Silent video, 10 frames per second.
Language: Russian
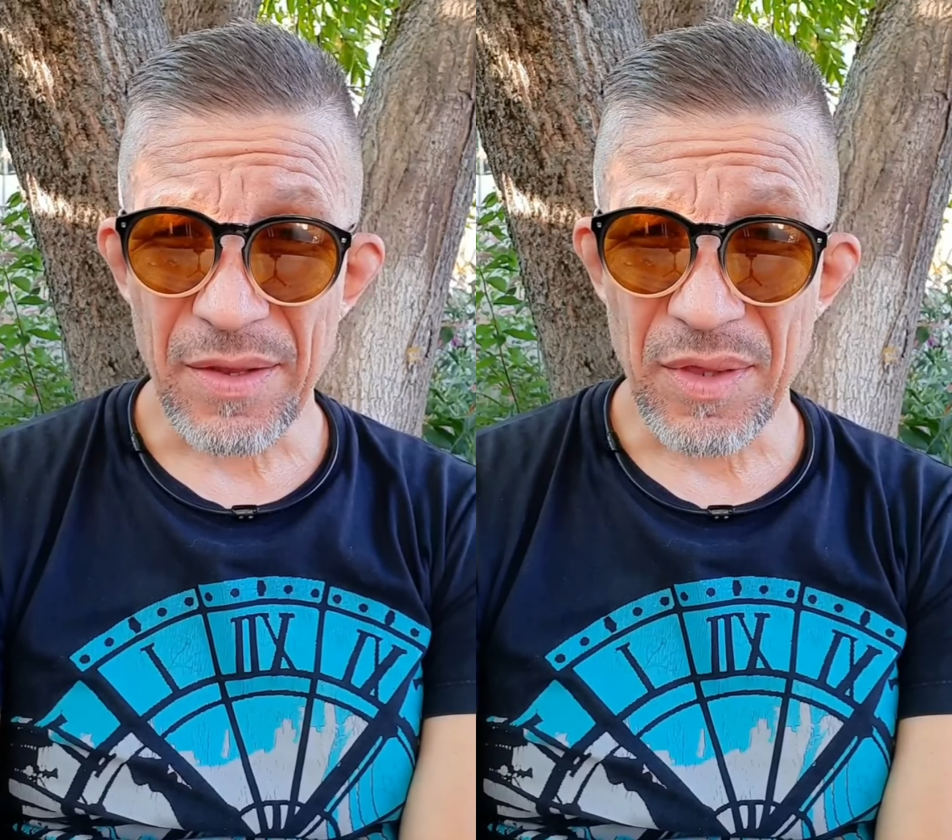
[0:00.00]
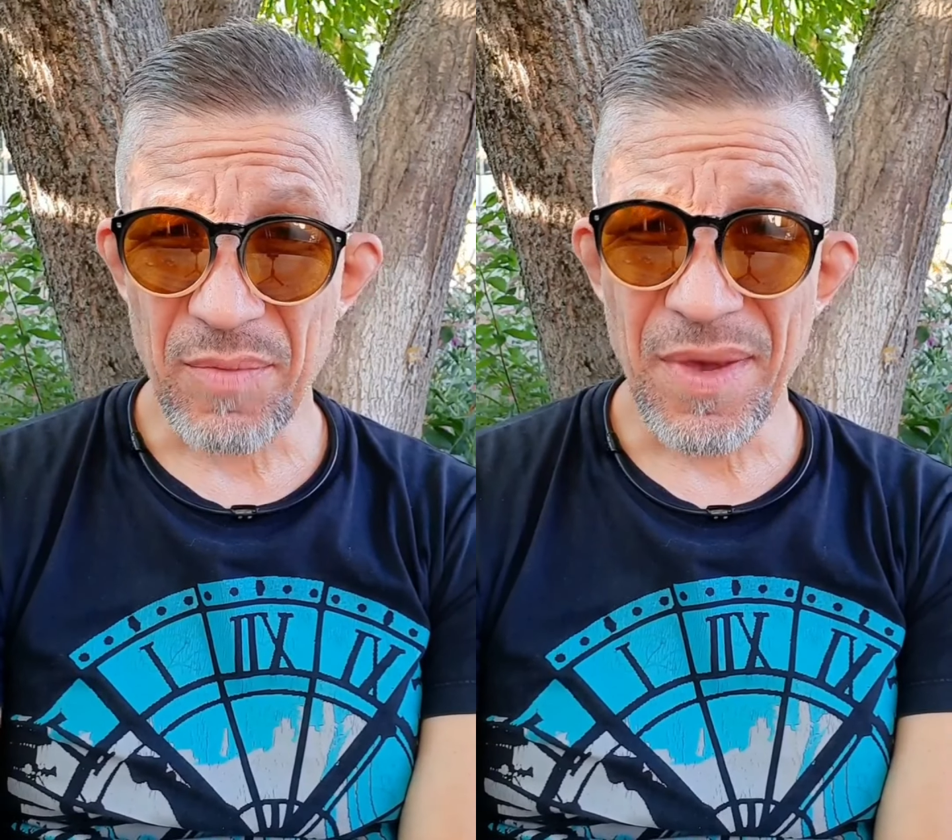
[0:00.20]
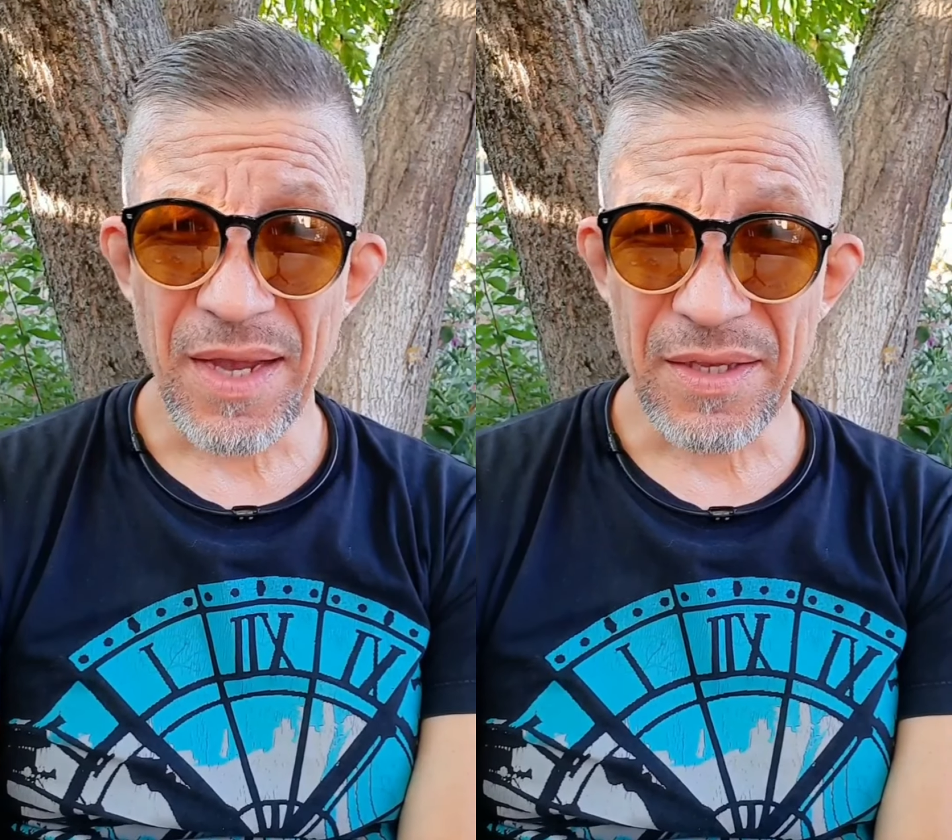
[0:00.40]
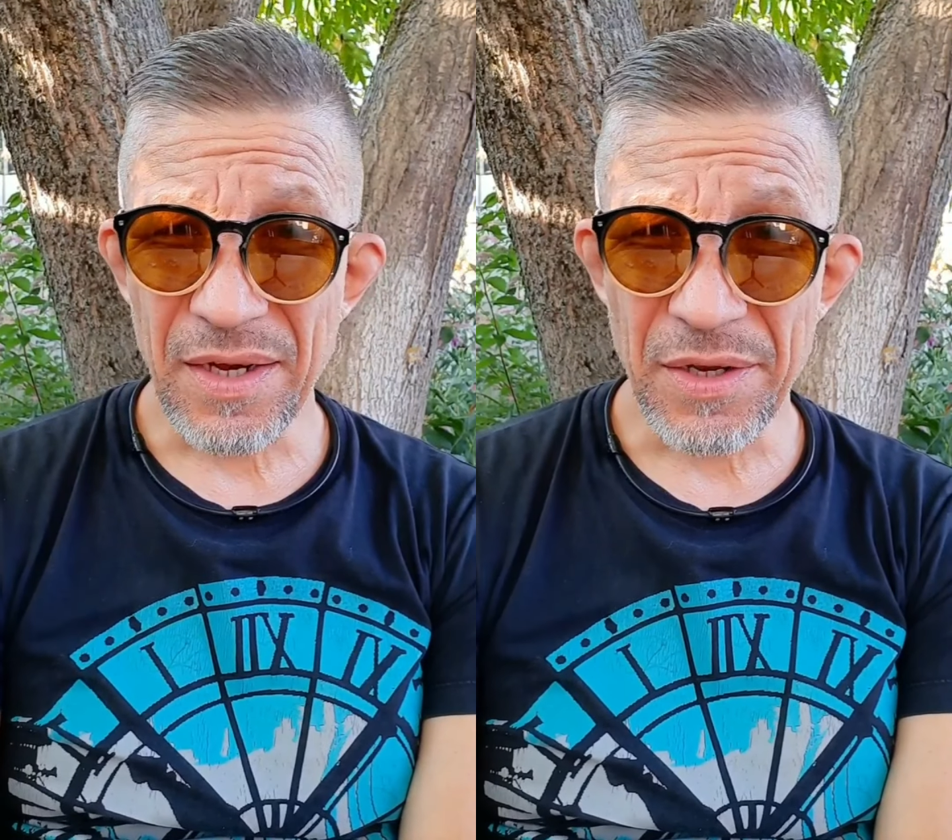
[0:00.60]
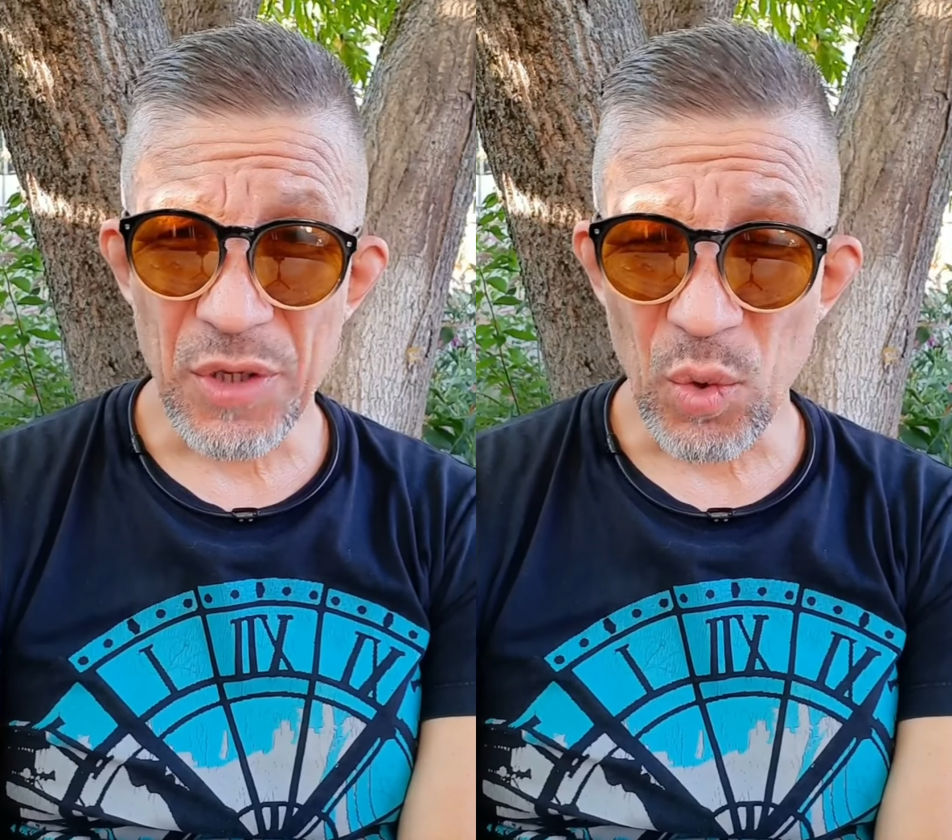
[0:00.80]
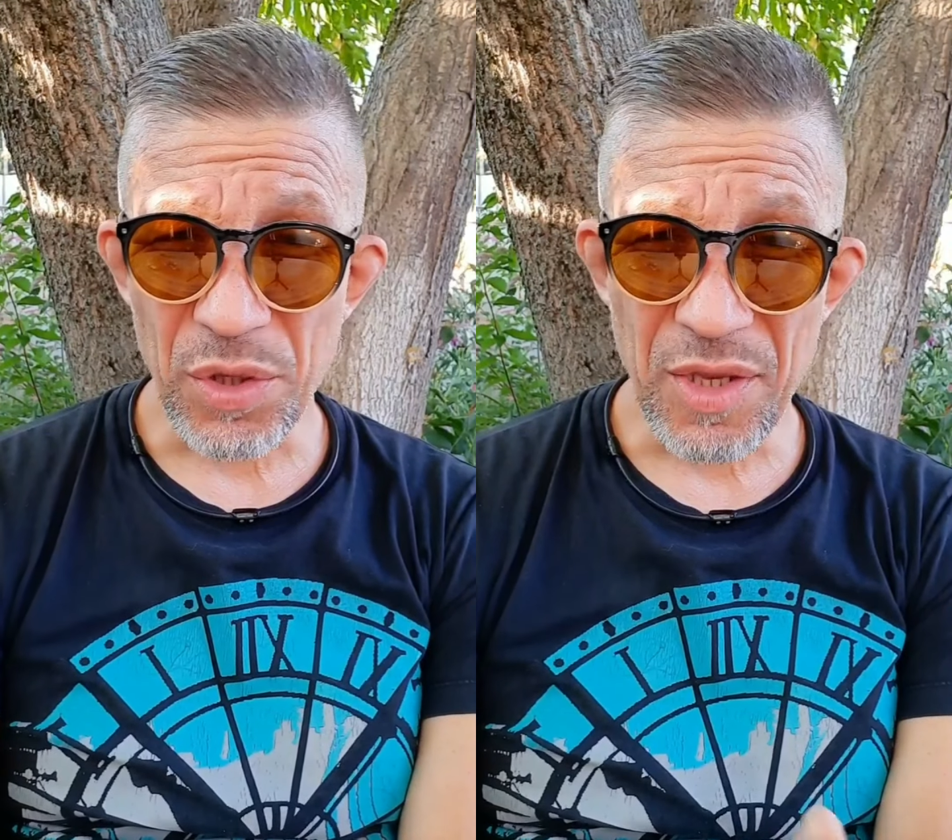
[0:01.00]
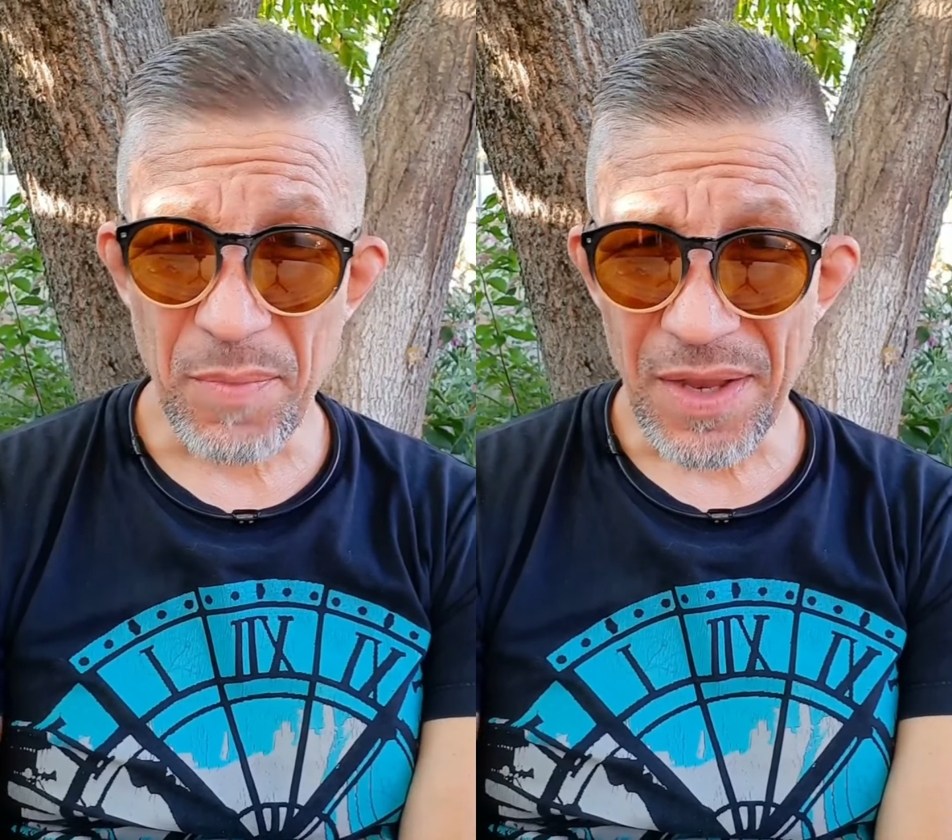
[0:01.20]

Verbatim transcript: себе открыть рот не по